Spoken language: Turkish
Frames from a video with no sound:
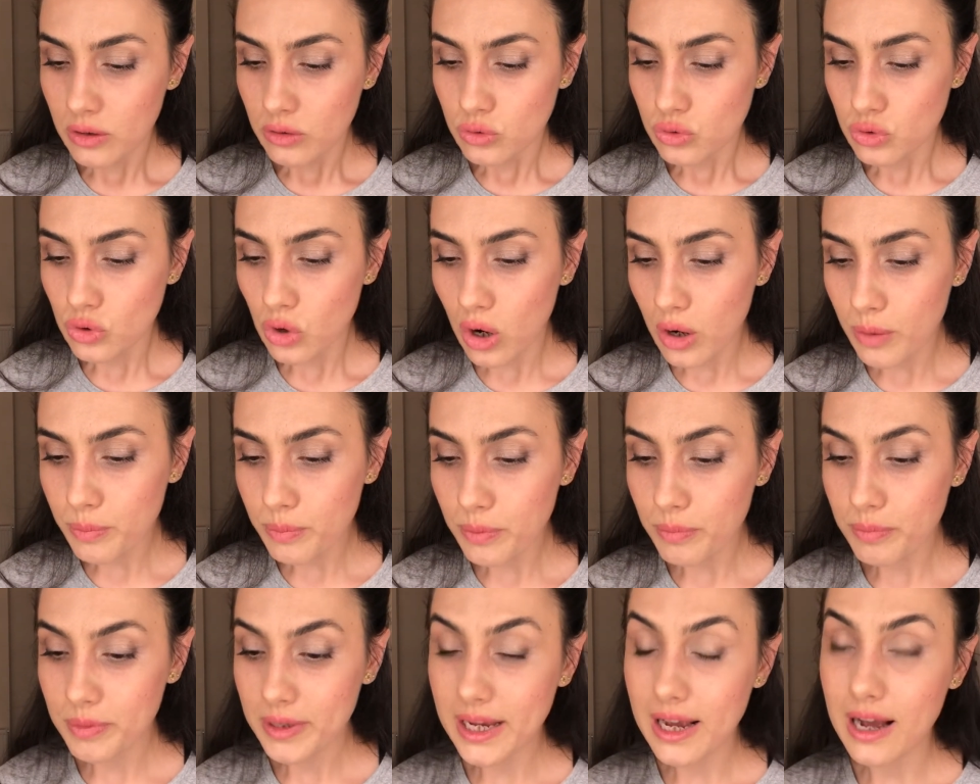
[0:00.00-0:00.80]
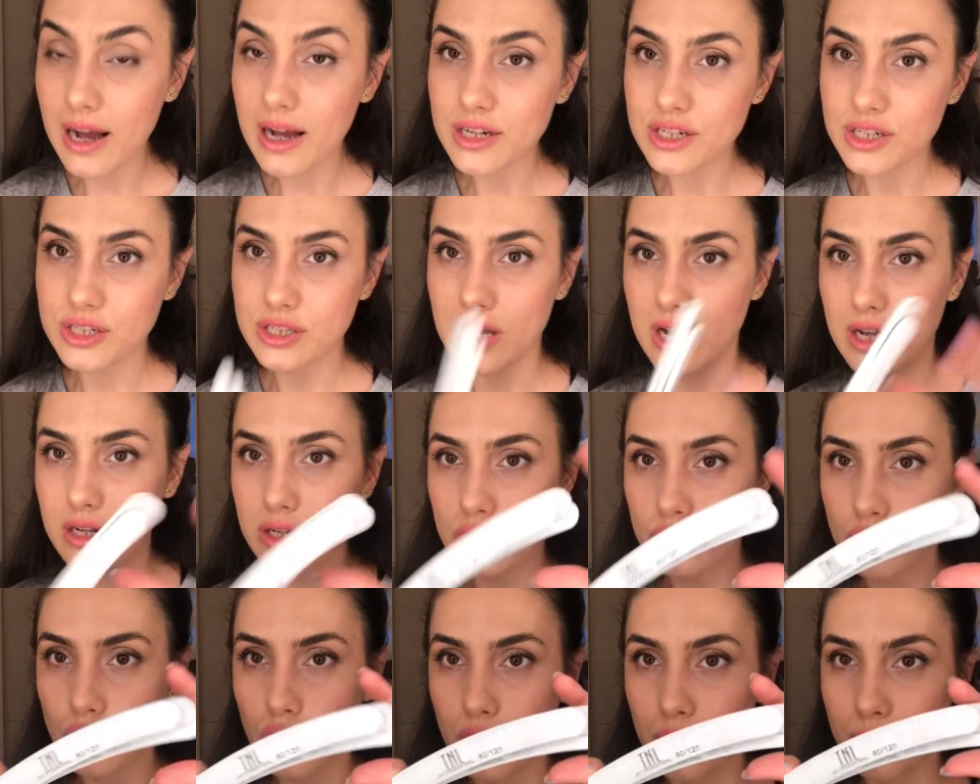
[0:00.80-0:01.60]
Törpü birkaç
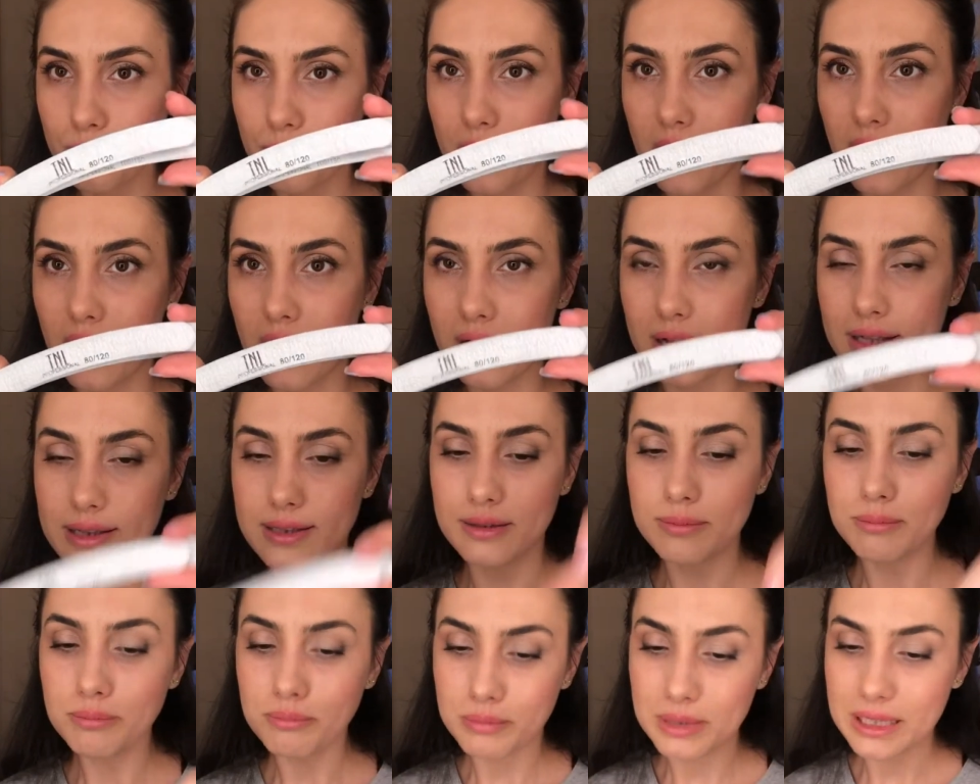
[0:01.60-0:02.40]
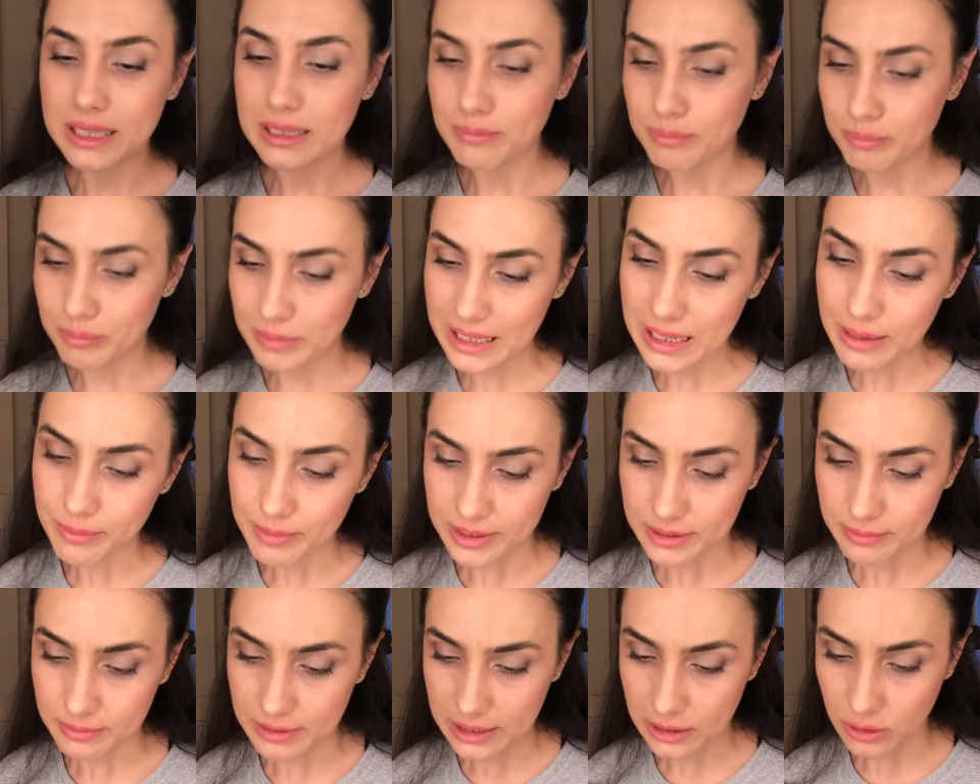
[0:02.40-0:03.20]
tane törpü aldım.
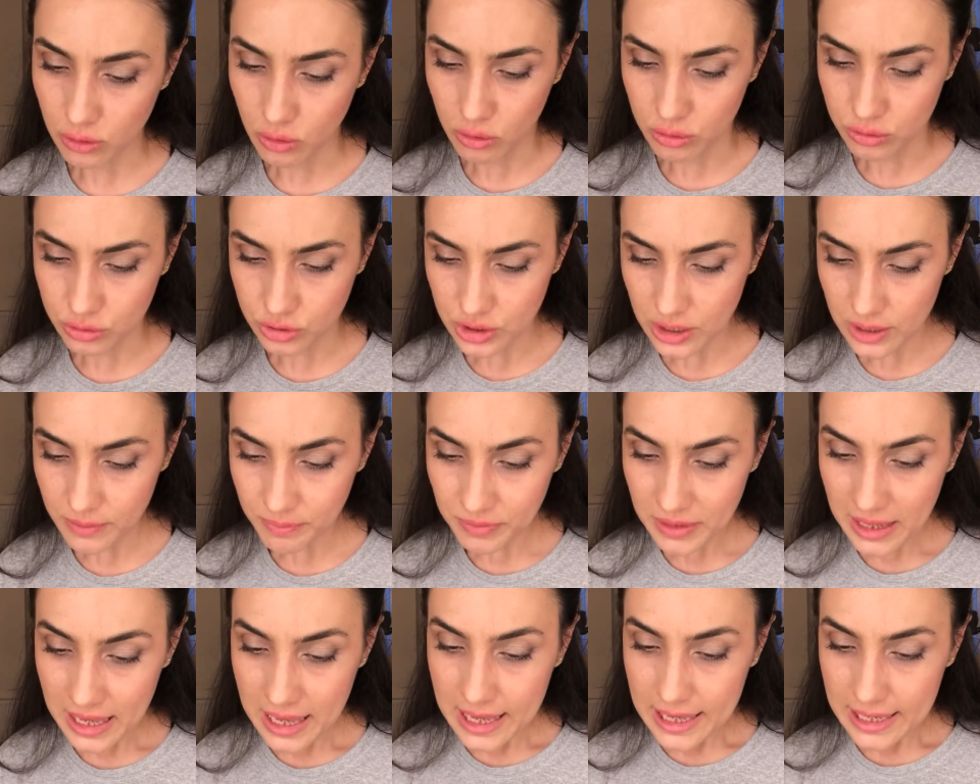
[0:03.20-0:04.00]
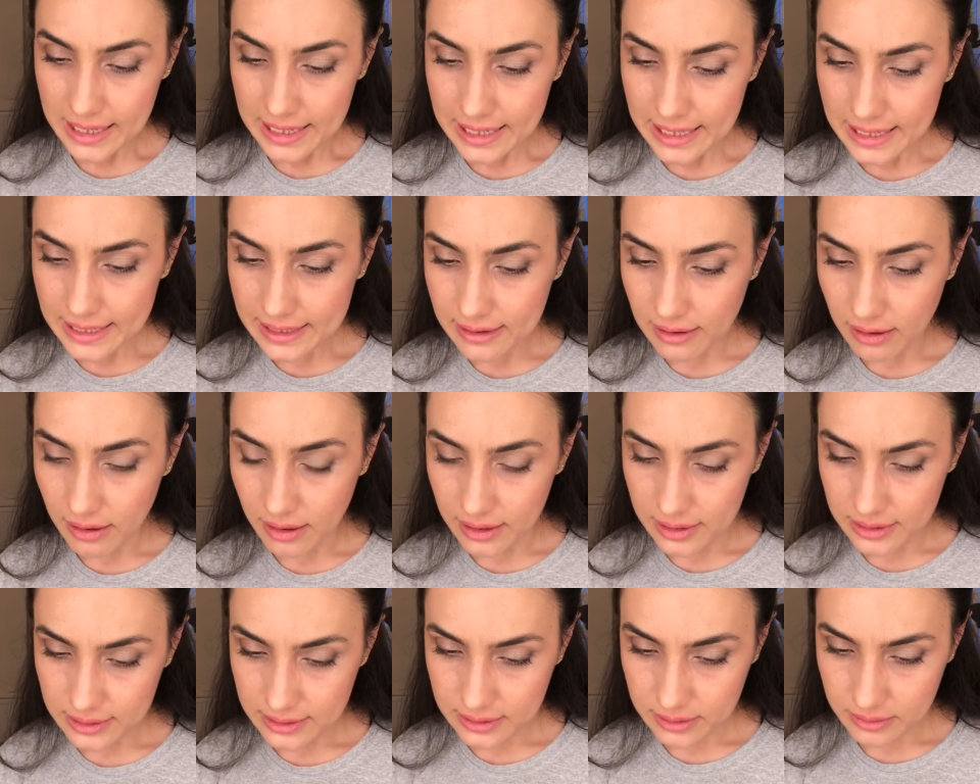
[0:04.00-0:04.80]
bilemedim ilk önce. İlk
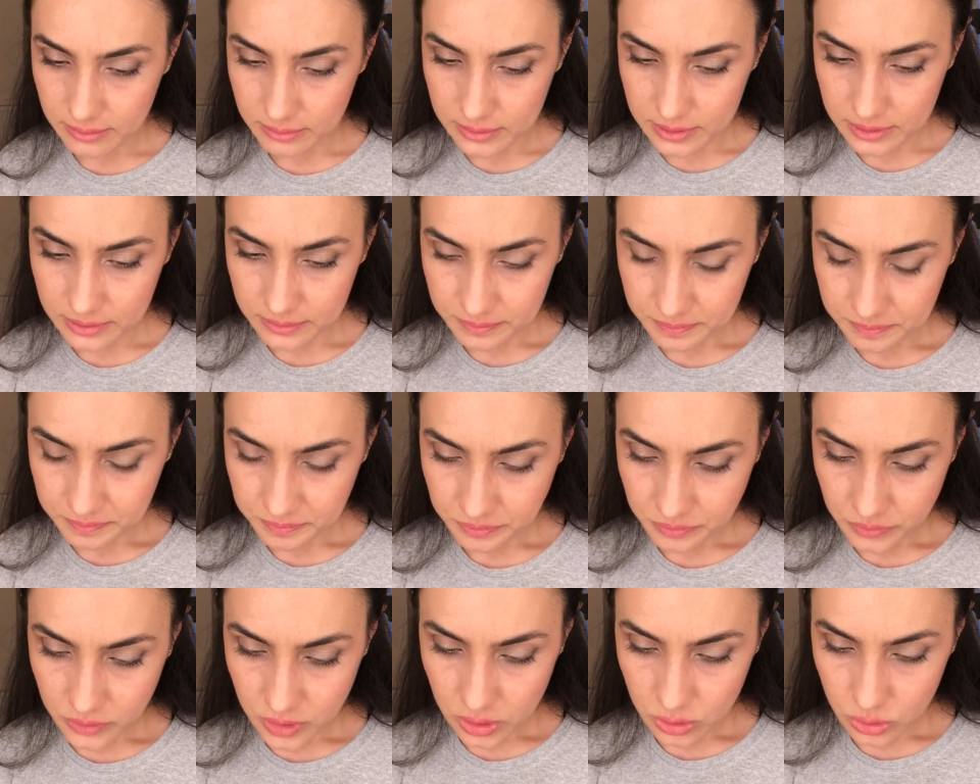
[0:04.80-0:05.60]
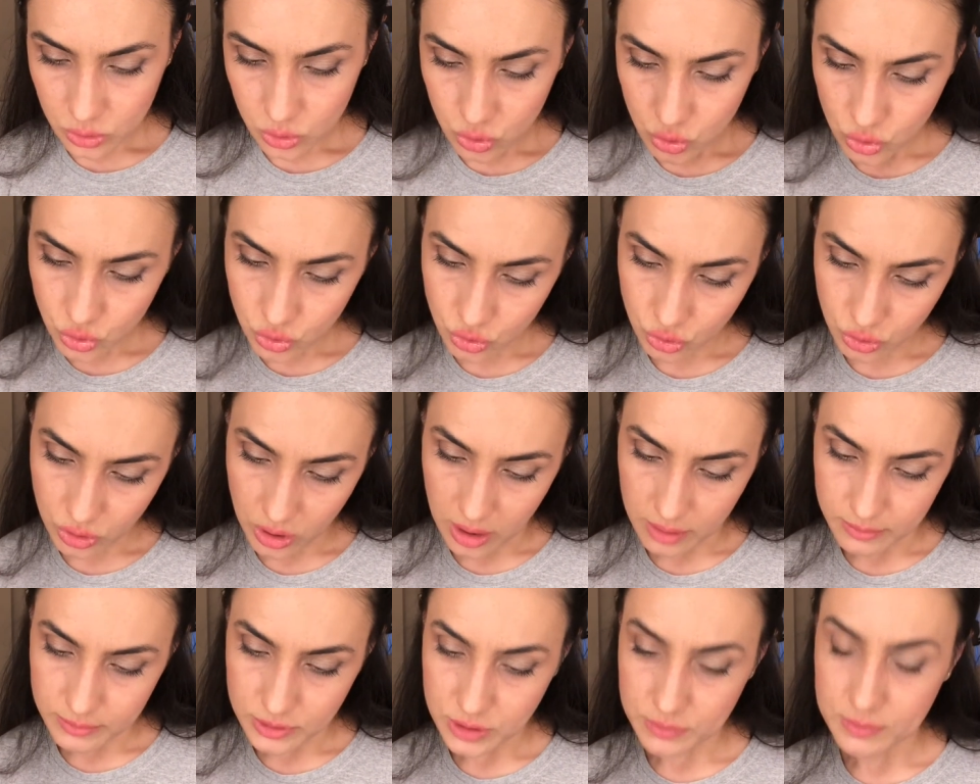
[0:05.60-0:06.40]
aldığımı
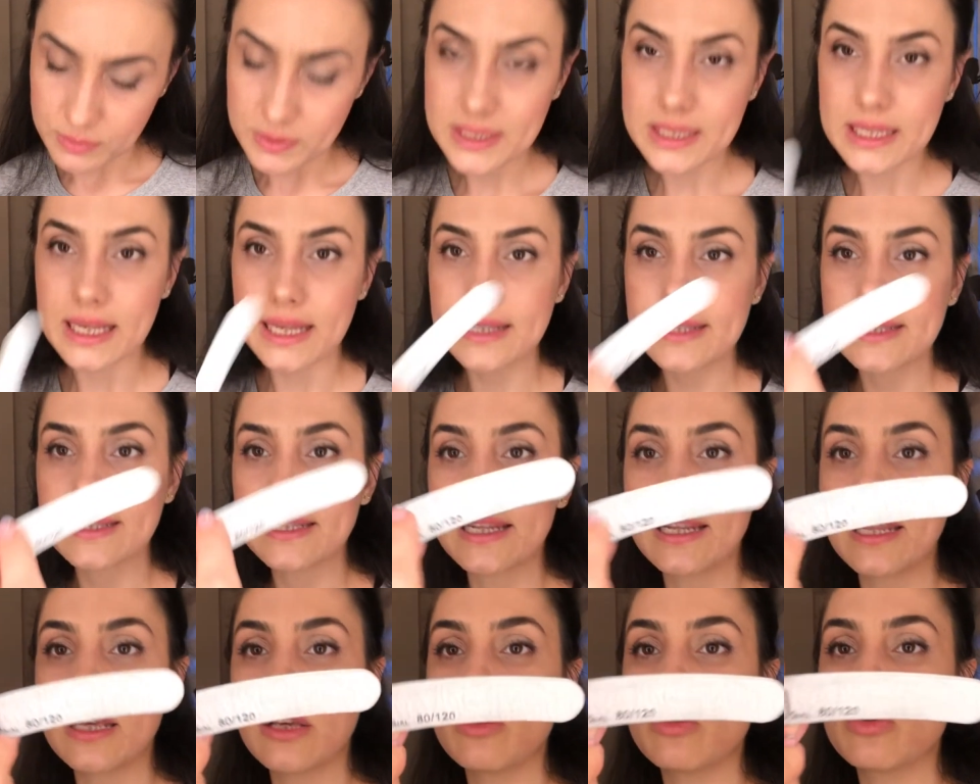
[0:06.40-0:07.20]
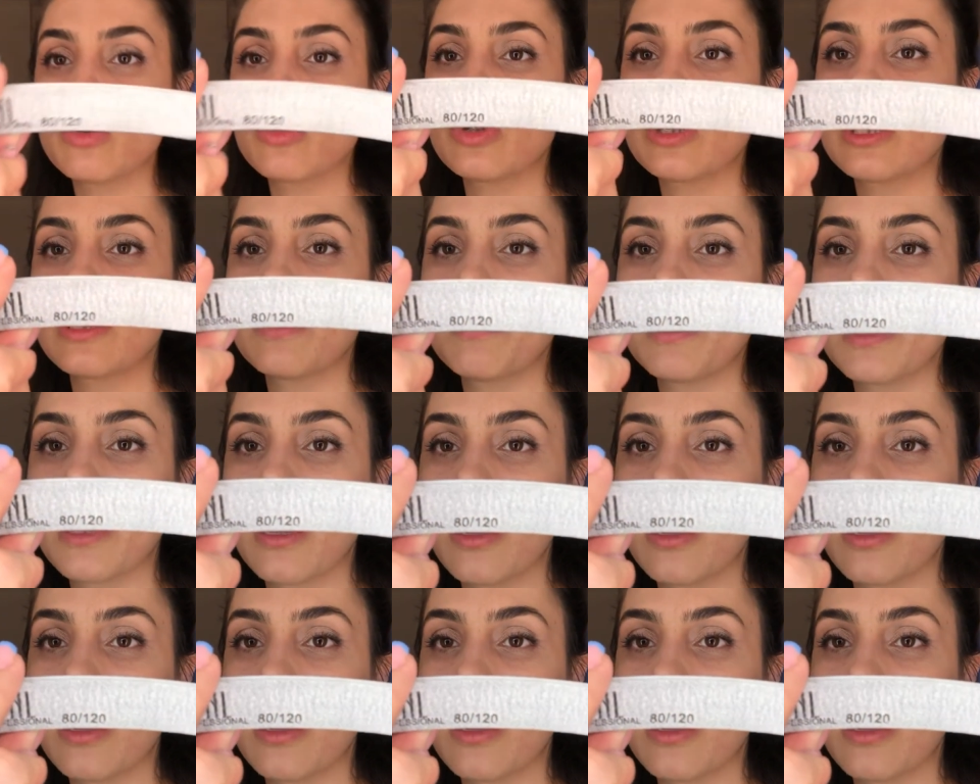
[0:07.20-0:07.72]
şunu almışım. 80'e 120'ye